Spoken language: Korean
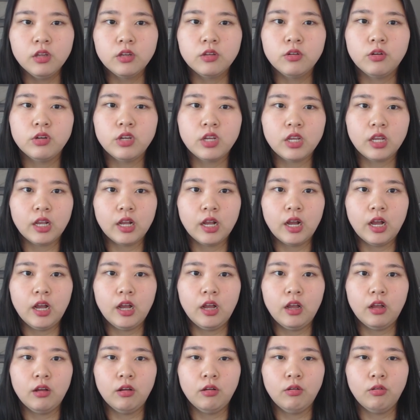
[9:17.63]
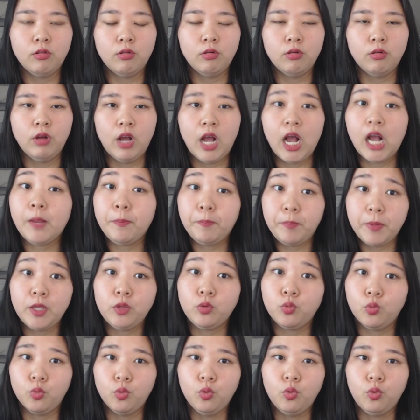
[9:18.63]
그러니까 어,
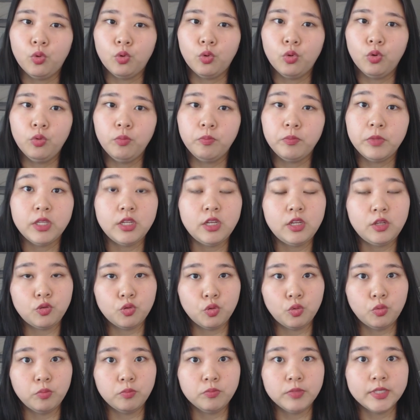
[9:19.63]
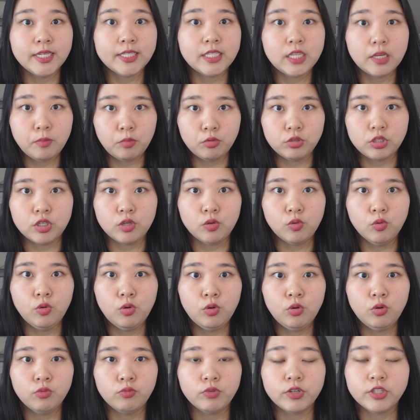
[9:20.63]
학비도 미리 좀
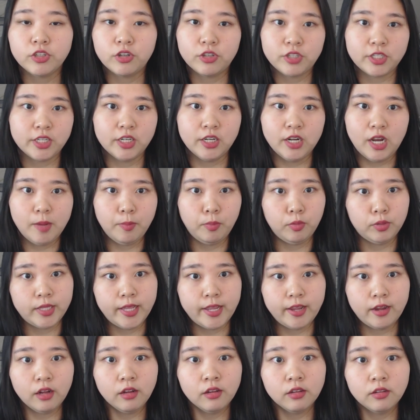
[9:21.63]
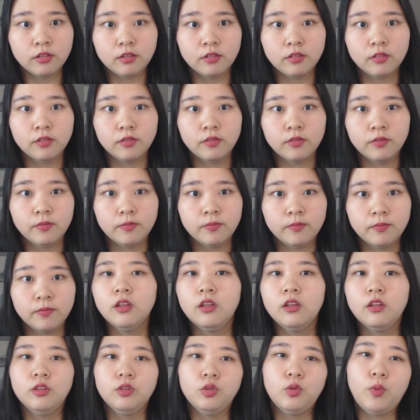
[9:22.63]
찾아보시고 리서치를 해보세요.
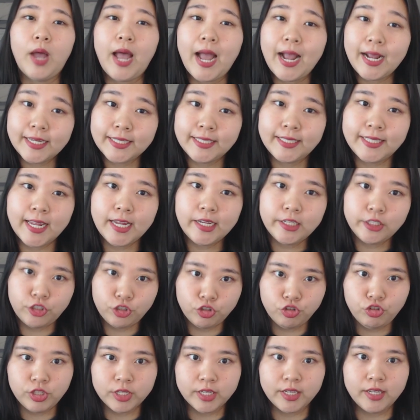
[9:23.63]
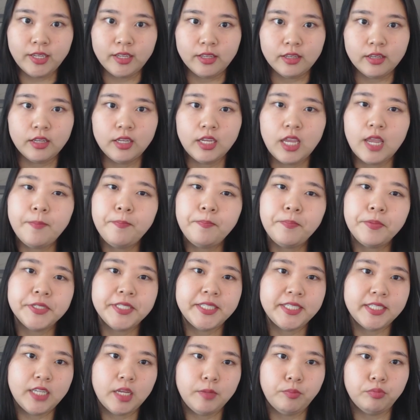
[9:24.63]
또 학생 수는
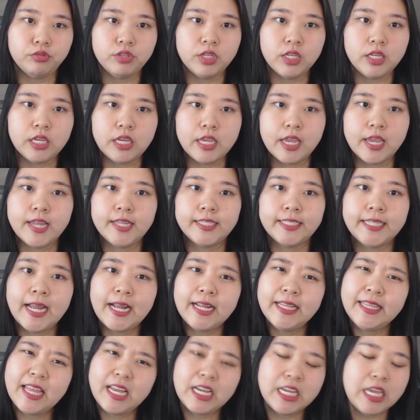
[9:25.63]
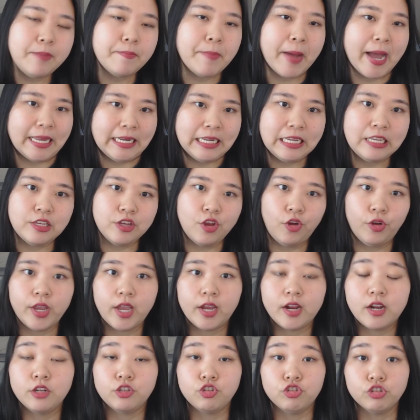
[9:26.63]
캠퍼스의 분위기에 상당히 많은
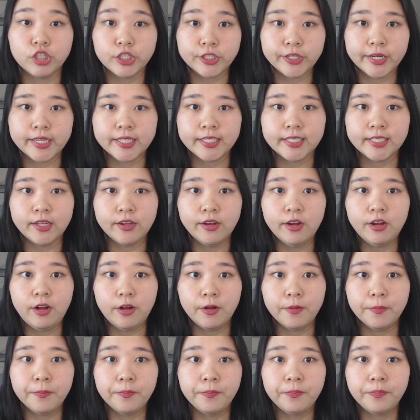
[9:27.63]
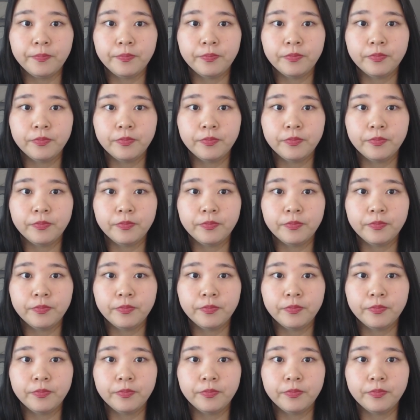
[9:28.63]
영향을 줄 수가 있어요.